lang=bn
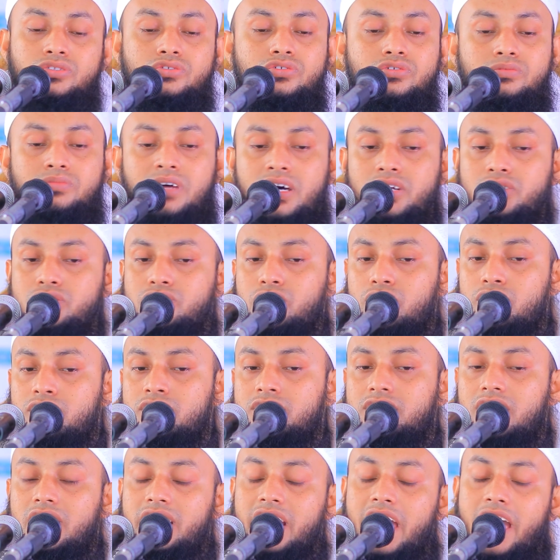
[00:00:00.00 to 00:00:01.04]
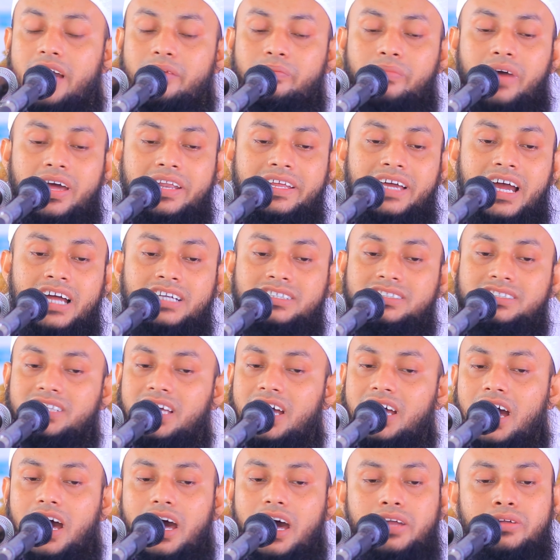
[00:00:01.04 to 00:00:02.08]
তোমার সন্তান একবারে আসছে
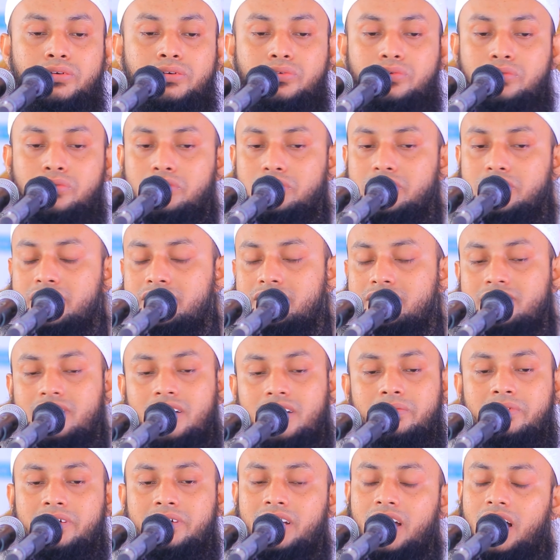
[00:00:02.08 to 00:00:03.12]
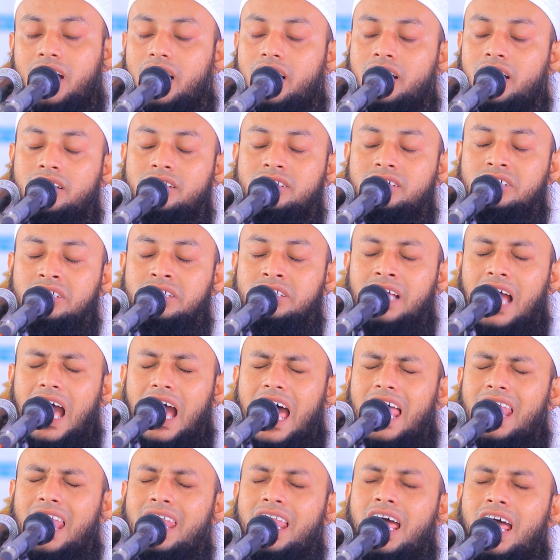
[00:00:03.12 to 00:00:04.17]
আর কোনদিন যাবে না
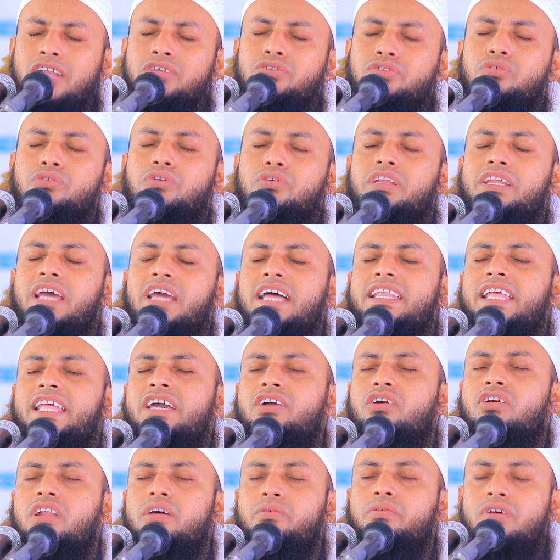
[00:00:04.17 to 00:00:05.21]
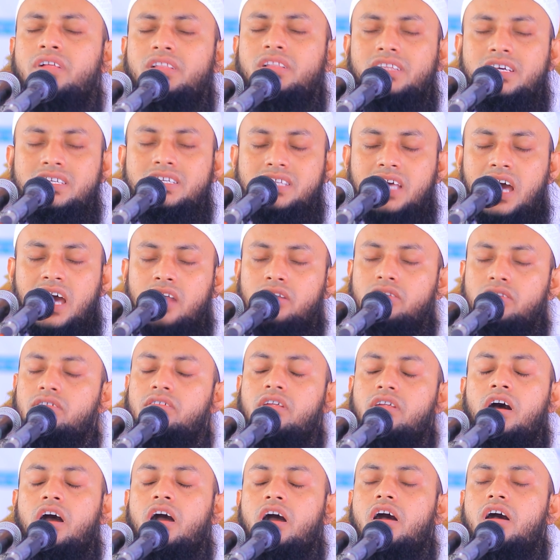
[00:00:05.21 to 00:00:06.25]
আল্লাহর শুক্রিয়া আদায় করে বলতেছে
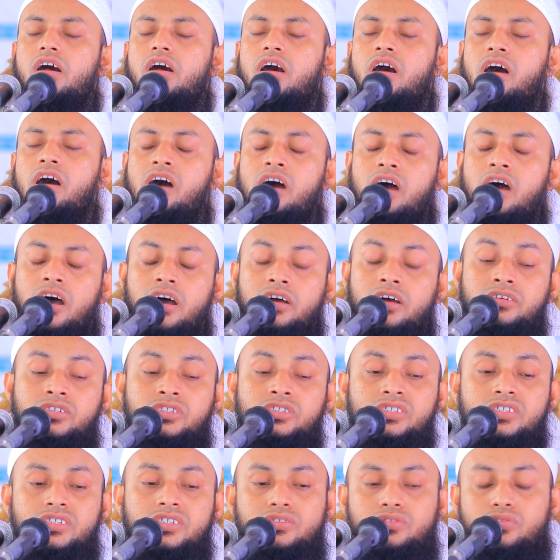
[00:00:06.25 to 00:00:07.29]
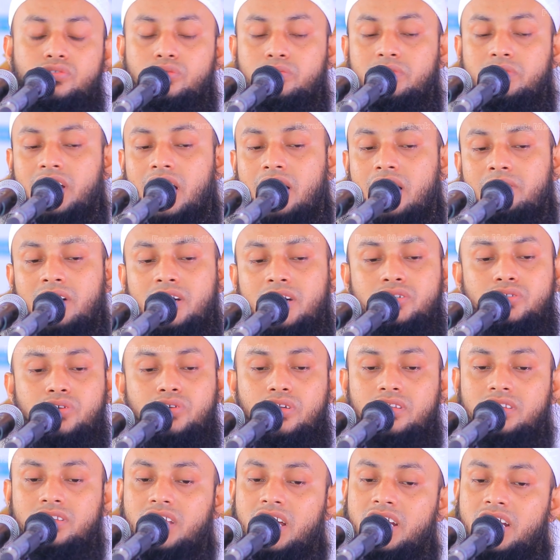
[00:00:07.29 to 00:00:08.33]
আল্লাহ তুমি আমার
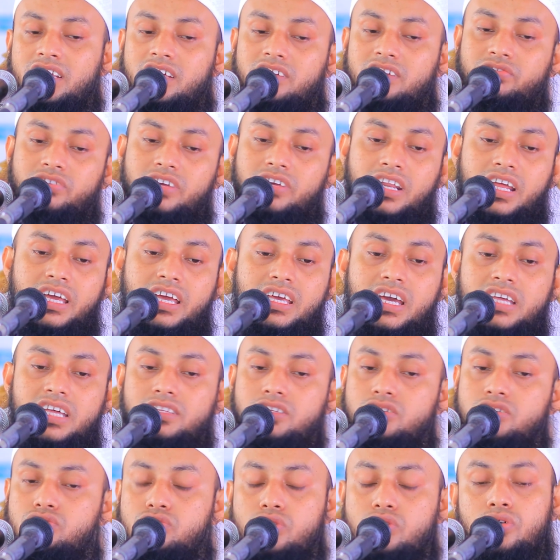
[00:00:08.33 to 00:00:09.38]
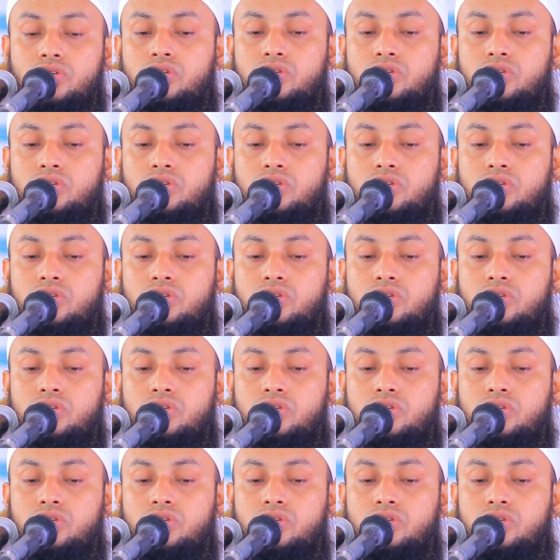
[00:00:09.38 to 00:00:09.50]
সন্তানকে ফিরাইয়া দিছ